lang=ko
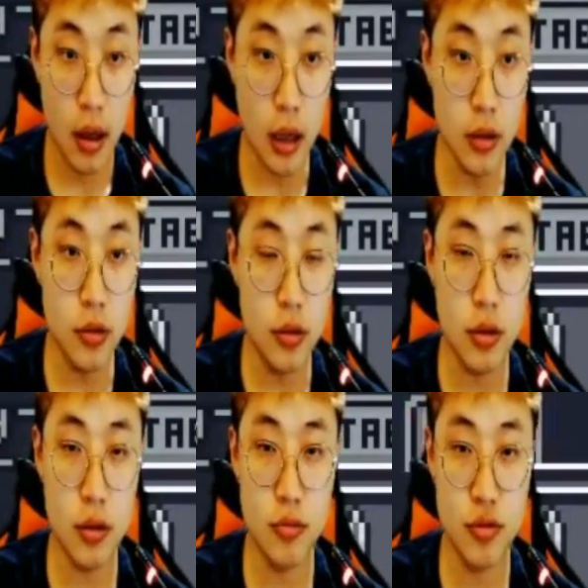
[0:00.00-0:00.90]
아니
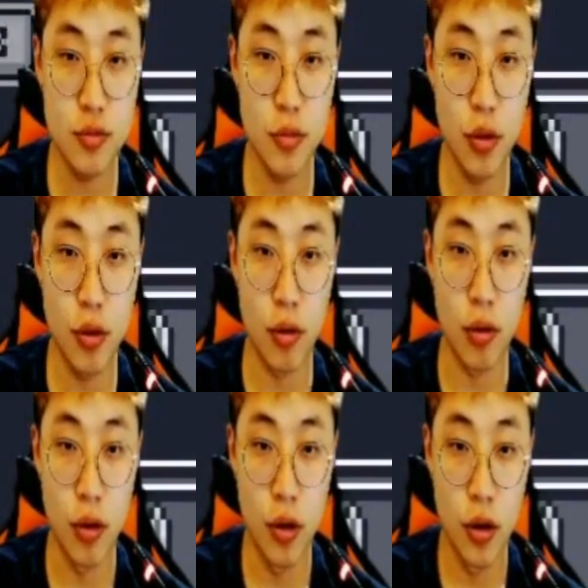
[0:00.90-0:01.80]
이런 무슨
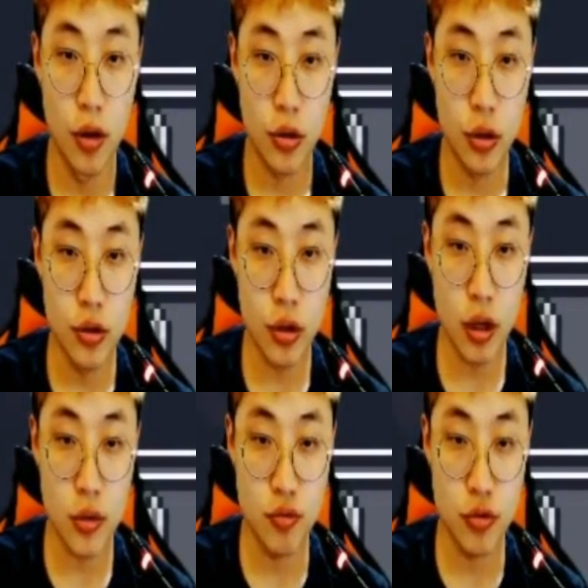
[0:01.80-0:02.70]
뭐 던전
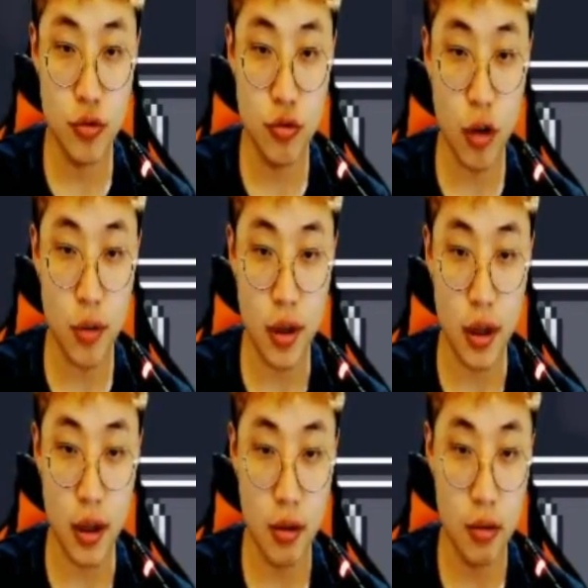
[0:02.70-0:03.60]
게임에서 무슨 수압이
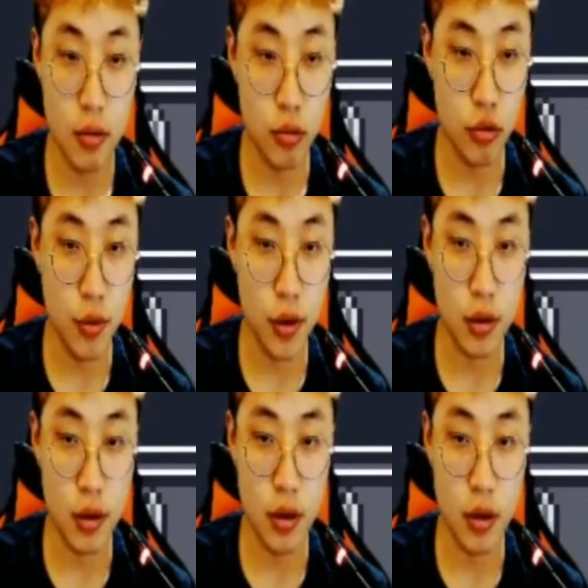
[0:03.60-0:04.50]
돼? 오
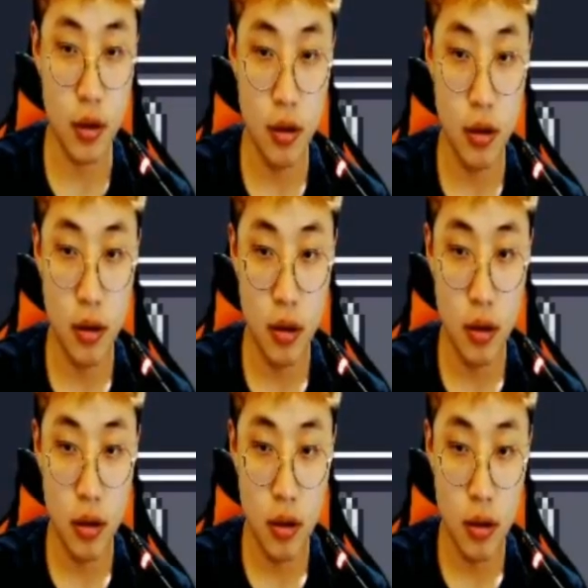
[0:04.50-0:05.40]
대박이다
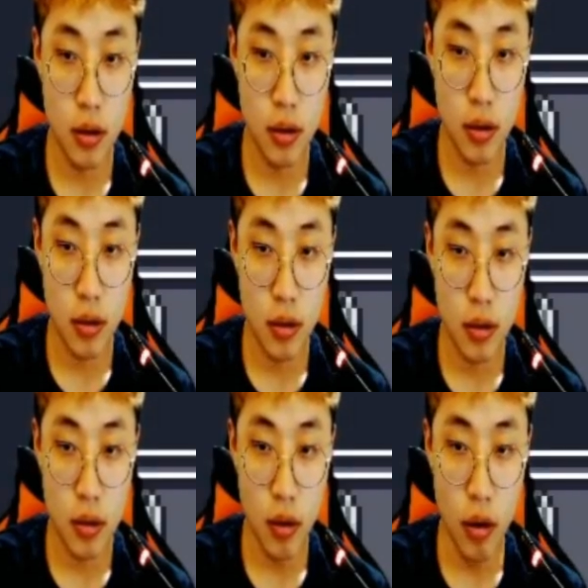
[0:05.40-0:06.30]

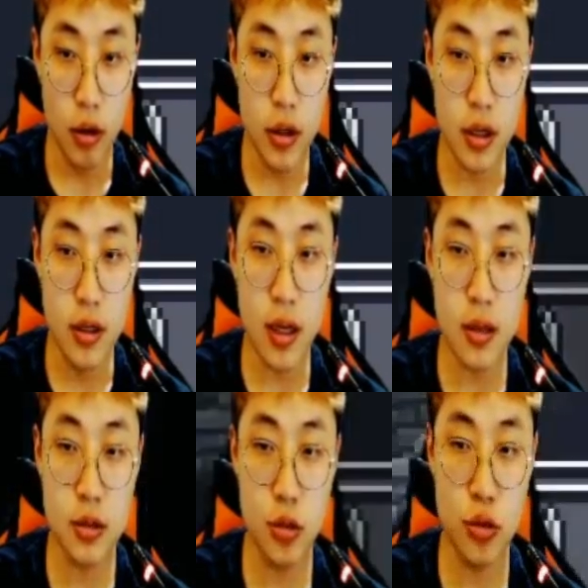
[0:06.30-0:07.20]
어 근데
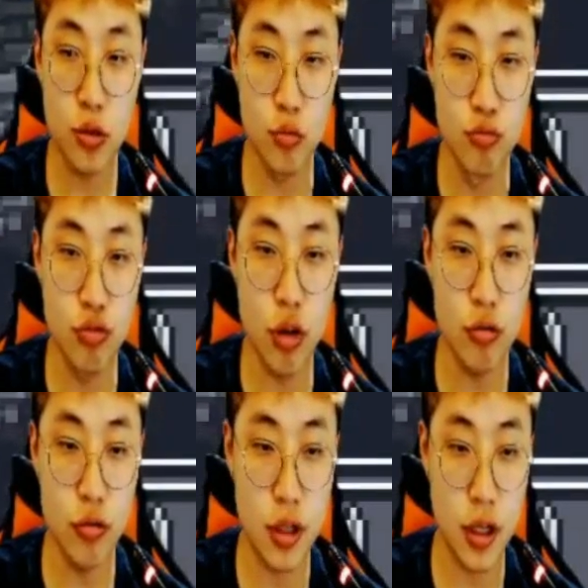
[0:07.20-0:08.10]
그레이트 소드는 좀
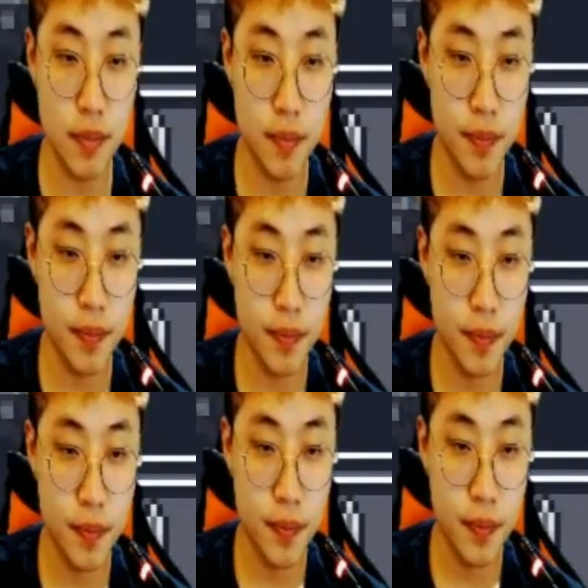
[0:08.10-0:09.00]
무거운 느낌?
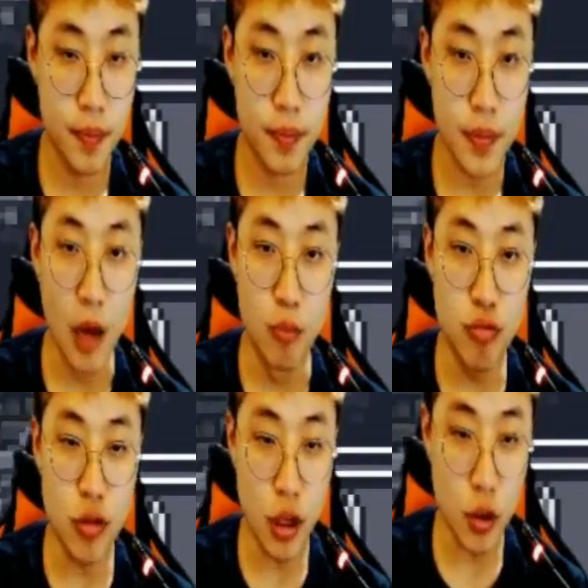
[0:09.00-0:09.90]
아
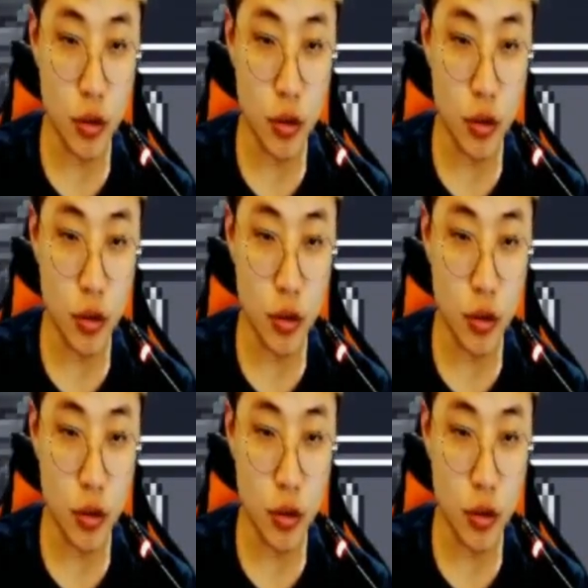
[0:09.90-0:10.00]
무기